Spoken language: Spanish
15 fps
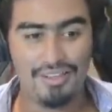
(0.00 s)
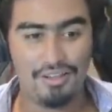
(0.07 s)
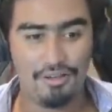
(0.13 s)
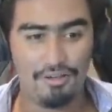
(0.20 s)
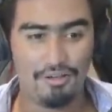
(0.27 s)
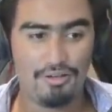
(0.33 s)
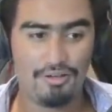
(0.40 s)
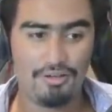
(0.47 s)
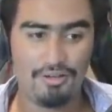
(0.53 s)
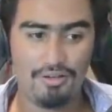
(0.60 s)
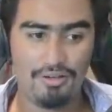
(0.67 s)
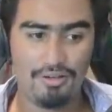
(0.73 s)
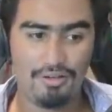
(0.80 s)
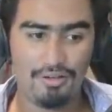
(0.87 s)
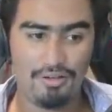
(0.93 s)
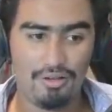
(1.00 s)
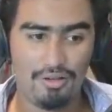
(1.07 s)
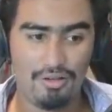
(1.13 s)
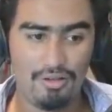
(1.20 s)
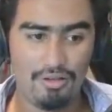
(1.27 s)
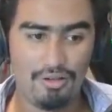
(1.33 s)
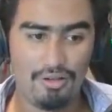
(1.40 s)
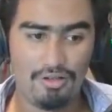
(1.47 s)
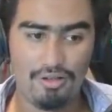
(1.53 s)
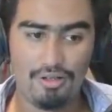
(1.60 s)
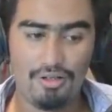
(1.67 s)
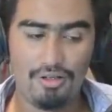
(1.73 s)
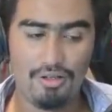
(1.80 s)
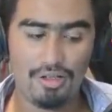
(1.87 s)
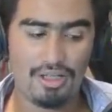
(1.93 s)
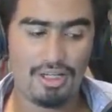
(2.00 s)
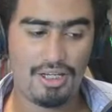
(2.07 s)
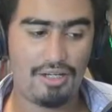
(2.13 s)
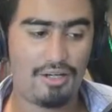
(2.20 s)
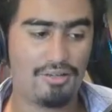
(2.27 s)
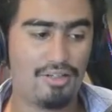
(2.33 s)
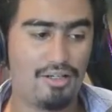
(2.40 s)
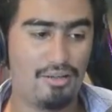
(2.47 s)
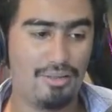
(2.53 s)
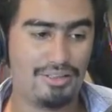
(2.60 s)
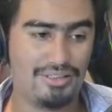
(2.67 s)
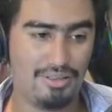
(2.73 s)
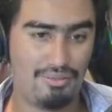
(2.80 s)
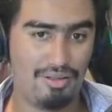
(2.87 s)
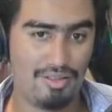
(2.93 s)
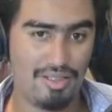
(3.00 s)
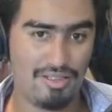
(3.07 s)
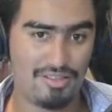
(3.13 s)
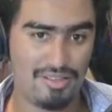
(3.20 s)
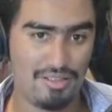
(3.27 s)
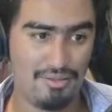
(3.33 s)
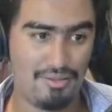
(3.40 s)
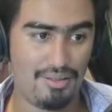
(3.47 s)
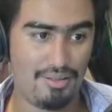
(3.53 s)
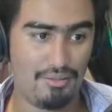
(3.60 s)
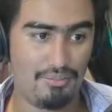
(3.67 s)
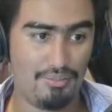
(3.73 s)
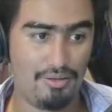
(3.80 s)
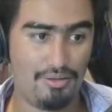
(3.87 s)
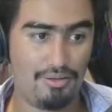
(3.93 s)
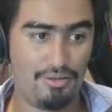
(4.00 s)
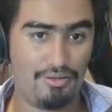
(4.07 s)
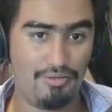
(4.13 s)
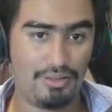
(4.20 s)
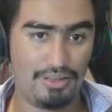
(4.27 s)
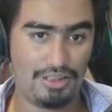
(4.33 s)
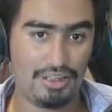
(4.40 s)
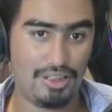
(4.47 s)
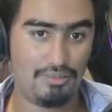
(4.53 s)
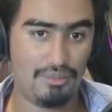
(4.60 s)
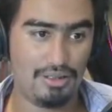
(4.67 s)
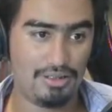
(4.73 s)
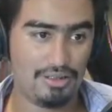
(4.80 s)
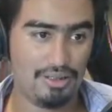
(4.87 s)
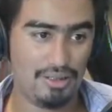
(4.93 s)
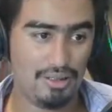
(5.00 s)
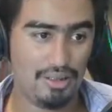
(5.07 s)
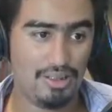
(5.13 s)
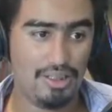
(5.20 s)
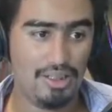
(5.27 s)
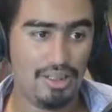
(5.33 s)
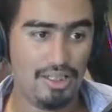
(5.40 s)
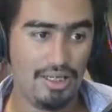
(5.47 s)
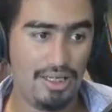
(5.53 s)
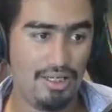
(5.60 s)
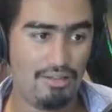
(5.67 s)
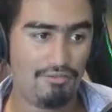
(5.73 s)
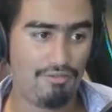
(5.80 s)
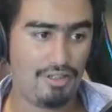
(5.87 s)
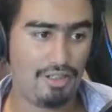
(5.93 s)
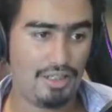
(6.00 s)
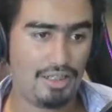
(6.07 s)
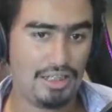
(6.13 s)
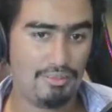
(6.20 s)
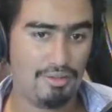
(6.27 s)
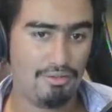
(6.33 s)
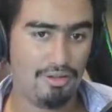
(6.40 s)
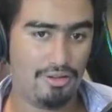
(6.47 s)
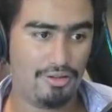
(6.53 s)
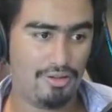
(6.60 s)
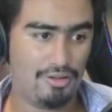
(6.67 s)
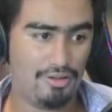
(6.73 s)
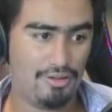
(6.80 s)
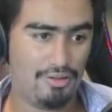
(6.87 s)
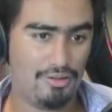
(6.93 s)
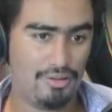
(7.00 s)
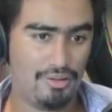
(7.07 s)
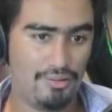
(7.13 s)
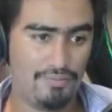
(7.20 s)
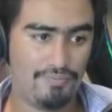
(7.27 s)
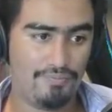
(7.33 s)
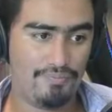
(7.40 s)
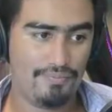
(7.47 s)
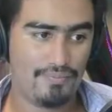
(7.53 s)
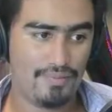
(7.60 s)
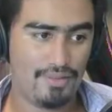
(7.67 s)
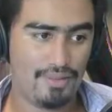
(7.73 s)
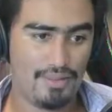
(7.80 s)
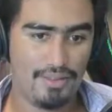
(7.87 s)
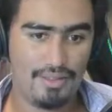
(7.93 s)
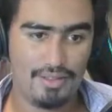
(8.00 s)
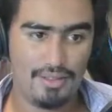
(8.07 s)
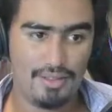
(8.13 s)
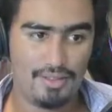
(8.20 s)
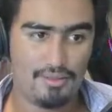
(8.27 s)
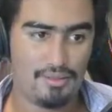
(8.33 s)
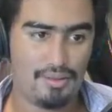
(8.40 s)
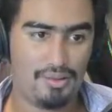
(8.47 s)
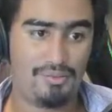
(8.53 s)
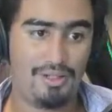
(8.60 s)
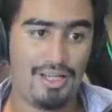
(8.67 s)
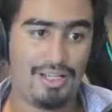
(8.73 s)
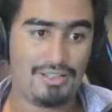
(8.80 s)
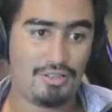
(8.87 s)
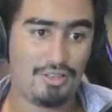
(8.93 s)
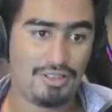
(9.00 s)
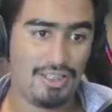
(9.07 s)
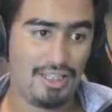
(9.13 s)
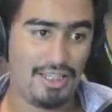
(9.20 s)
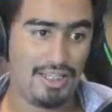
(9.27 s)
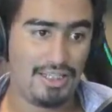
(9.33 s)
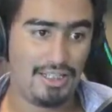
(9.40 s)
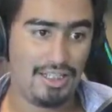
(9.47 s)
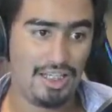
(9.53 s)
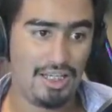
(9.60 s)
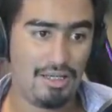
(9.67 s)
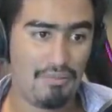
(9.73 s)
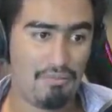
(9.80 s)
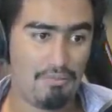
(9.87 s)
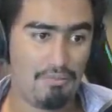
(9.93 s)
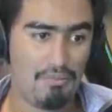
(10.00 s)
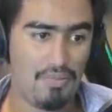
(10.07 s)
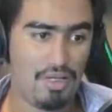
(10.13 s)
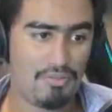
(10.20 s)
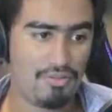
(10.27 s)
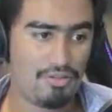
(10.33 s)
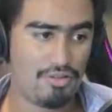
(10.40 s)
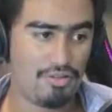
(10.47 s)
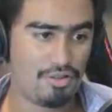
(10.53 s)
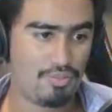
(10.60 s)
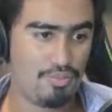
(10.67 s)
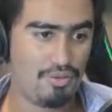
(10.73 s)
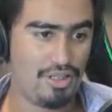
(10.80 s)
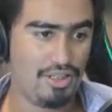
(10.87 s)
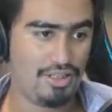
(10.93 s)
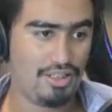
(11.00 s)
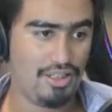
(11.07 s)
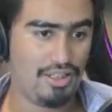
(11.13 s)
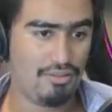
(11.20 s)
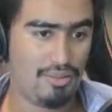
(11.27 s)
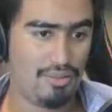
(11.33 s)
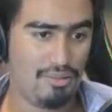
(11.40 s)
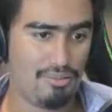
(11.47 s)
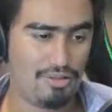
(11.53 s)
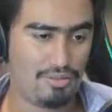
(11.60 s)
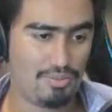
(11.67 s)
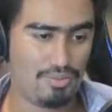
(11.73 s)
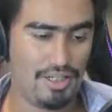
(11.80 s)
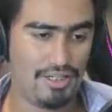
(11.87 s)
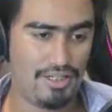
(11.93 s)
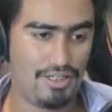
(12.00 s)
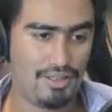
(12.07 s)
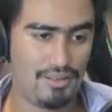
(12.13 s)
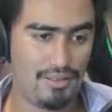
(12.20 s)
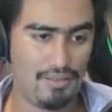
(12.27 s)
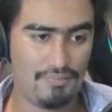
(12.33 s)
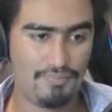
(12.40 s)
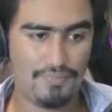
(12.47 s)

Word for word: Ojo, ojo, que no te lo viste venir, chaval. Pero efectivamente, Effective Wonder. Pero bueno, ya es cosa de cada quien. Vámonos por aquí, vámonos por allá.